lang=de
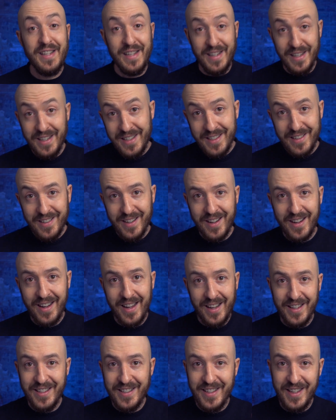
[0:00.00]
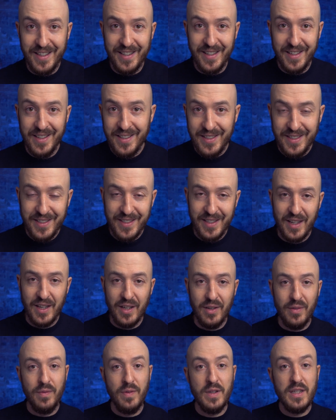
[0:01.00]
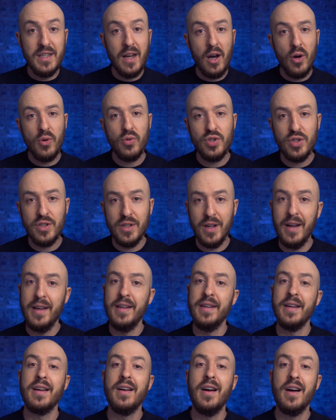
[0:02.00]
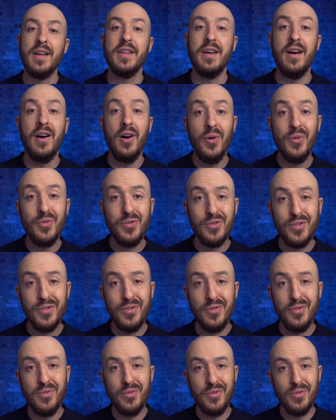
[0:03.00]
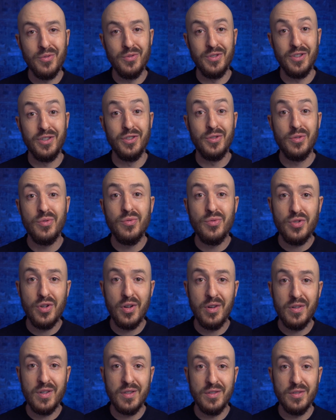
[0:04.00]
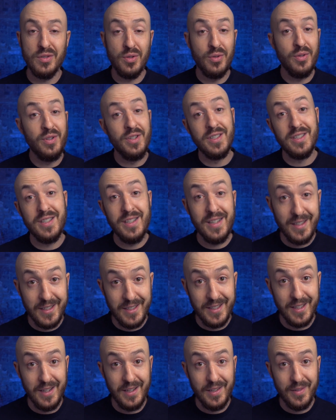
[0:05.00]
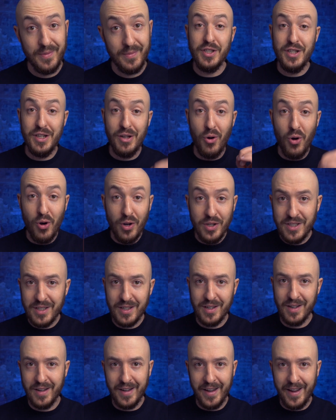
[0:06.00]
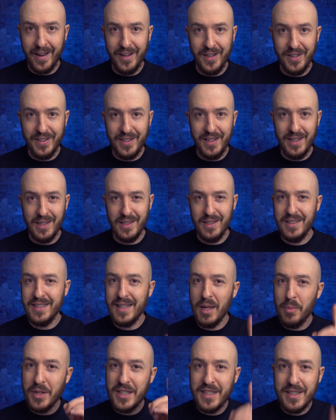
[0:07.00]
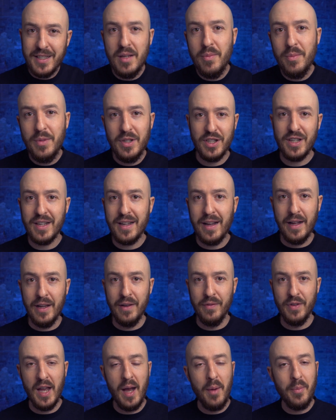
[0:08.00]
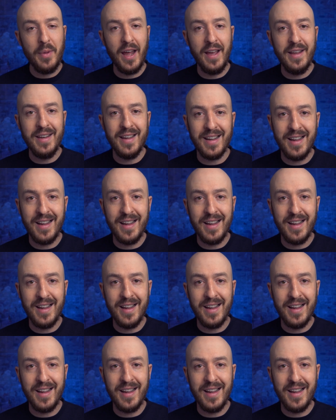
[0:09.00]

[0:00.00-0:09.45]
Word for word: Die innere Realität ist, wir tauschen eine Karte aus und unsere Zuschauer sollen es nicht sehen. Die äußere Realität ist aber ziemlich geil. Wir haben eine